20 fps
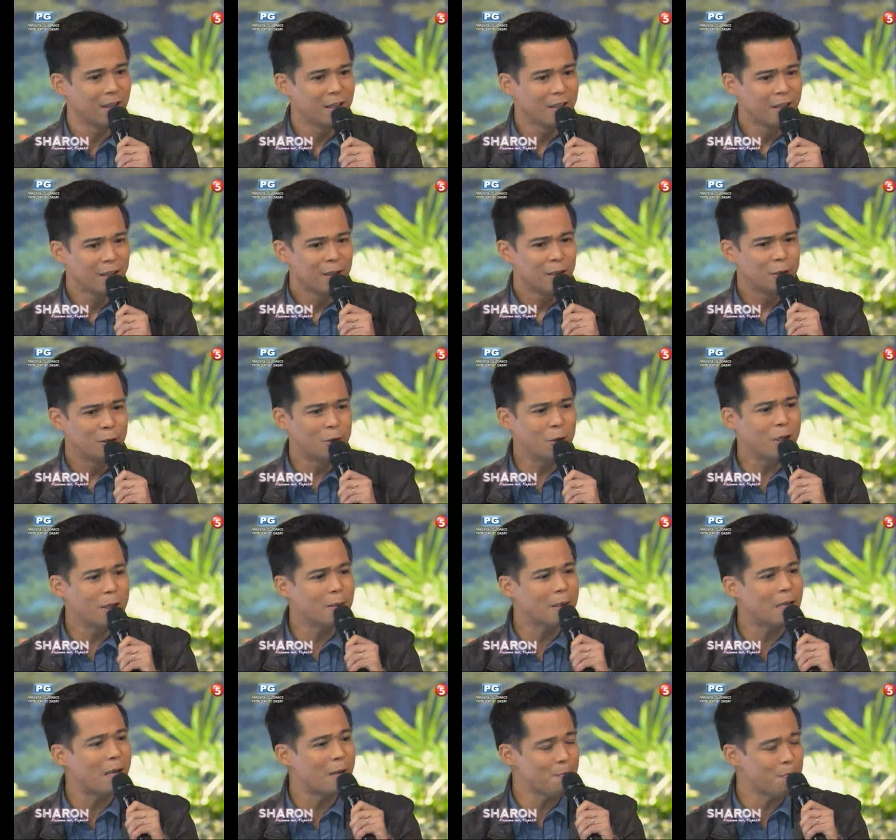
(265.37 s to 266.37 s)
And
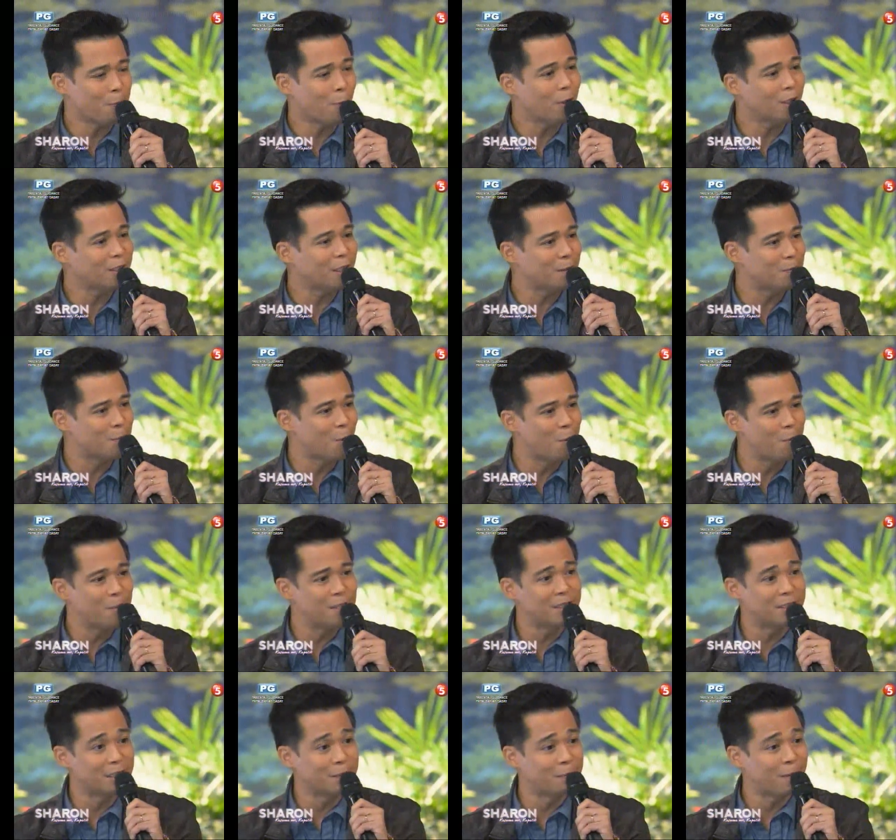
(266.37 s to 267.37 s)
during the important
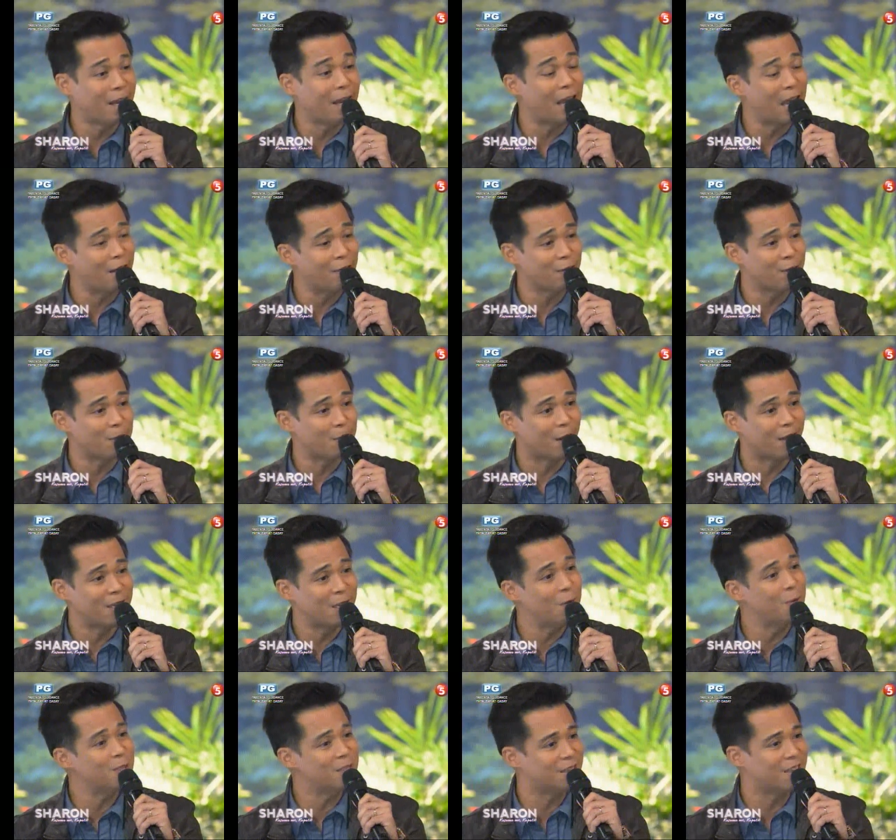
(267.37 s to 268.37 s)
moments in my life naman,
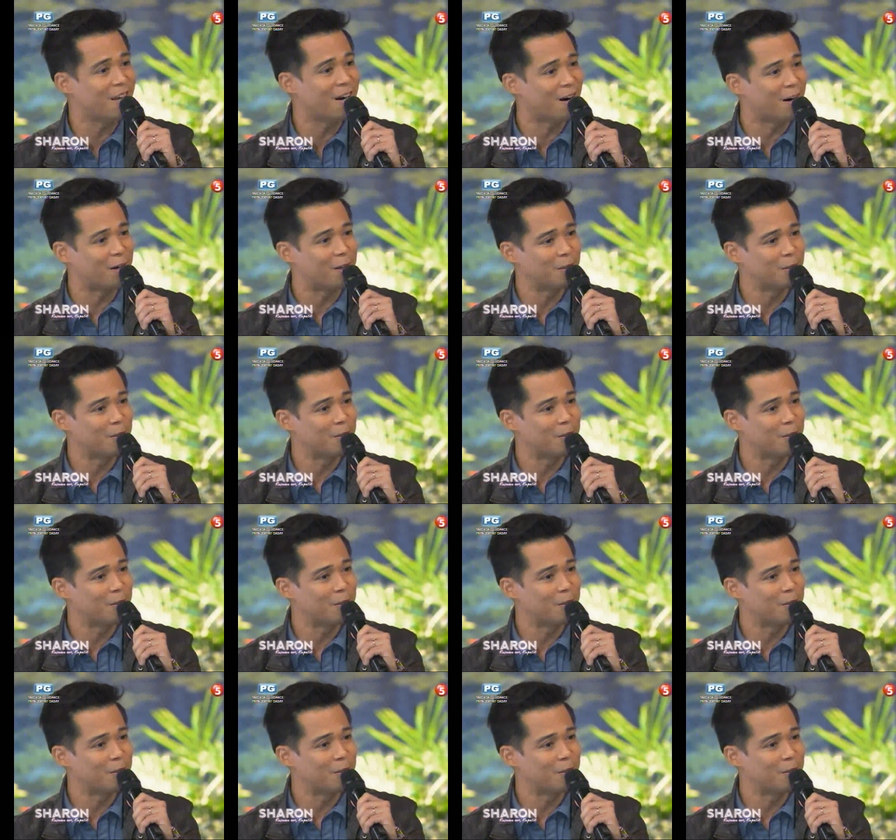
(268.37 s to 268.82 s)
he was there.